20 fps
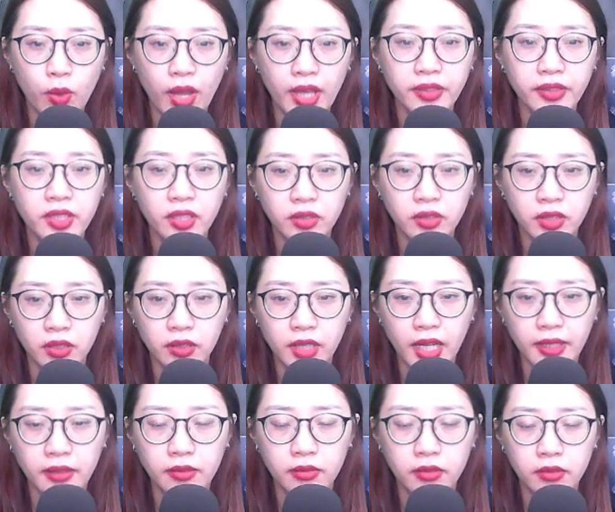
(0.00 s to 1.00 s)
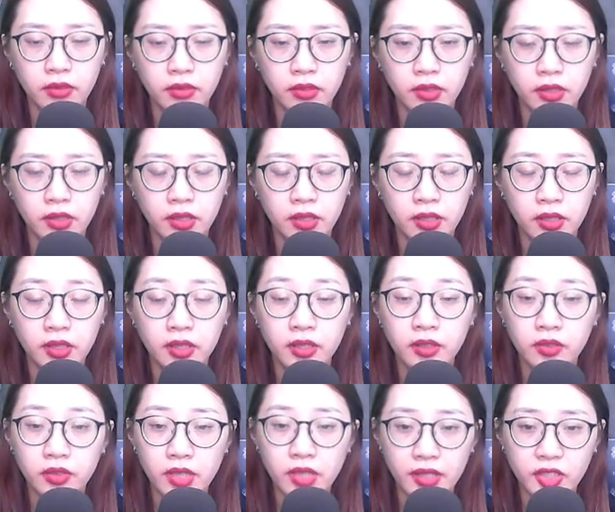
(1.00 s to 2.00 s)
qua cho Từ Thanh.
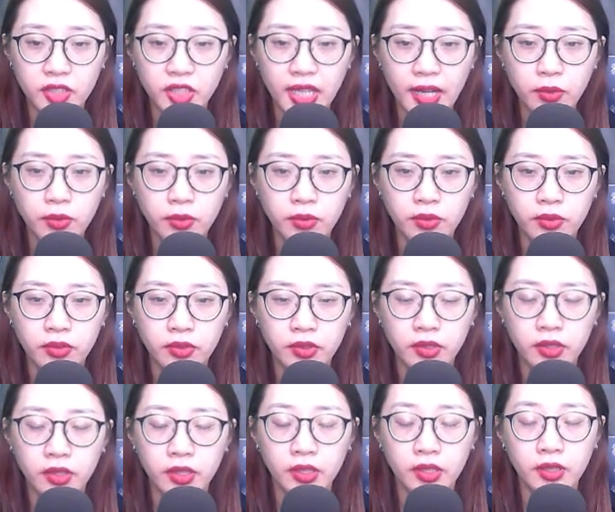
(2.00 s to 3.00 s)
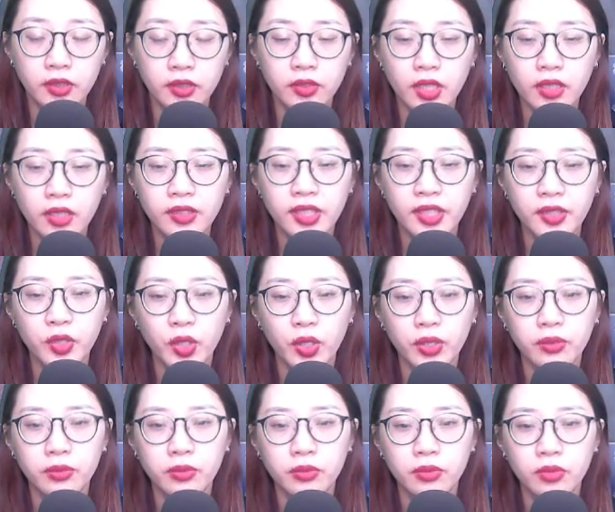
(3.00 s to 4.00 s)
Thật sao? Tất nhiên
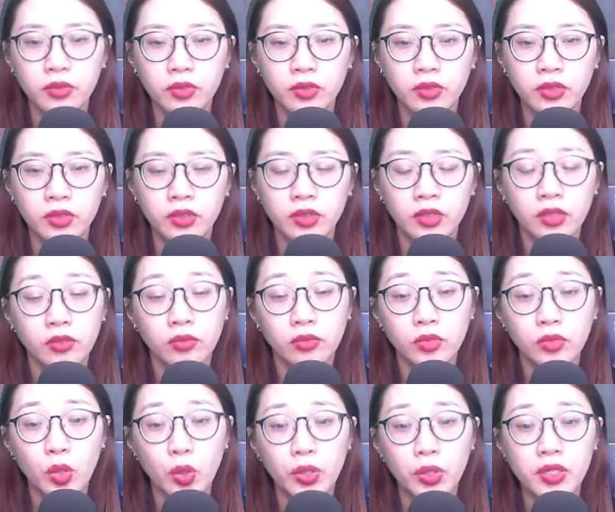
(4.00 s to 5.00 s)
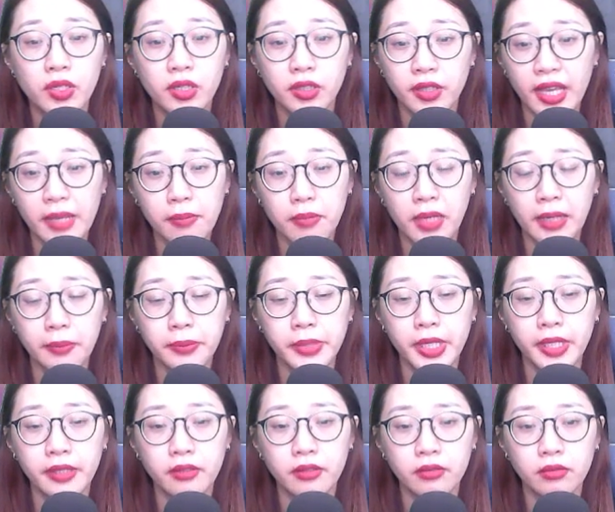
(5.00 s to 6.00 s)
rồi. Tôi lừa em mà làm
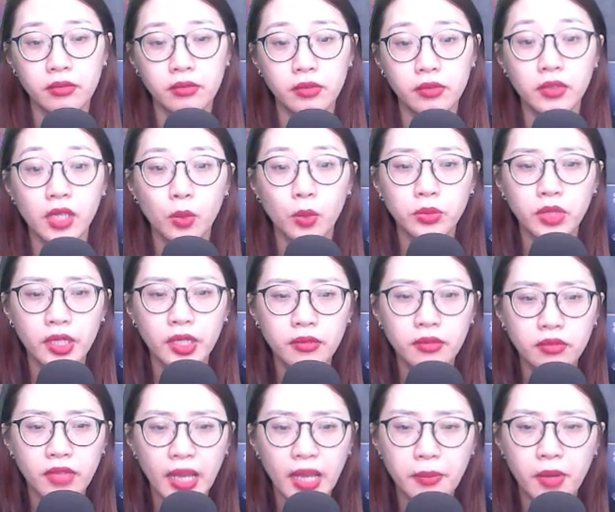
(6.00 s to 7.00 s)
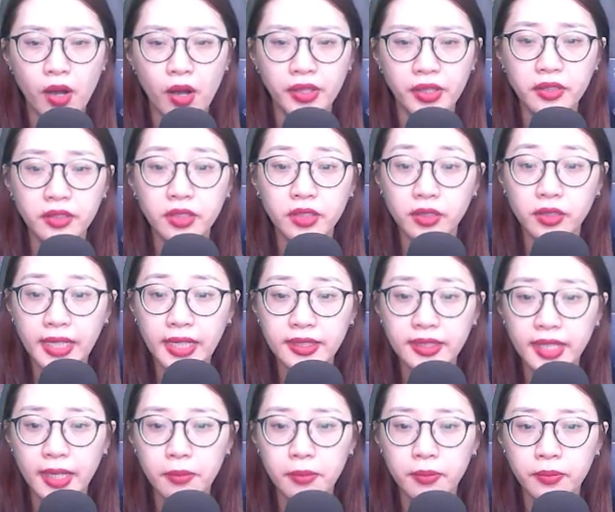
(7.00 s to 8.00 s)
gì? Không tin, em hỏi từ Thanh
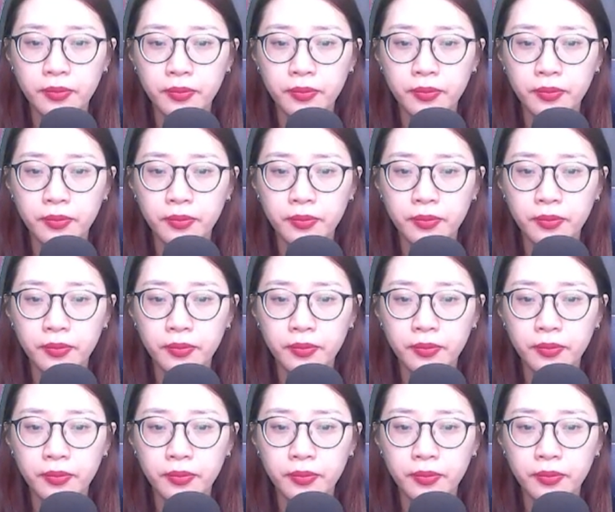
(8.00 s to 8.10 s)
xem.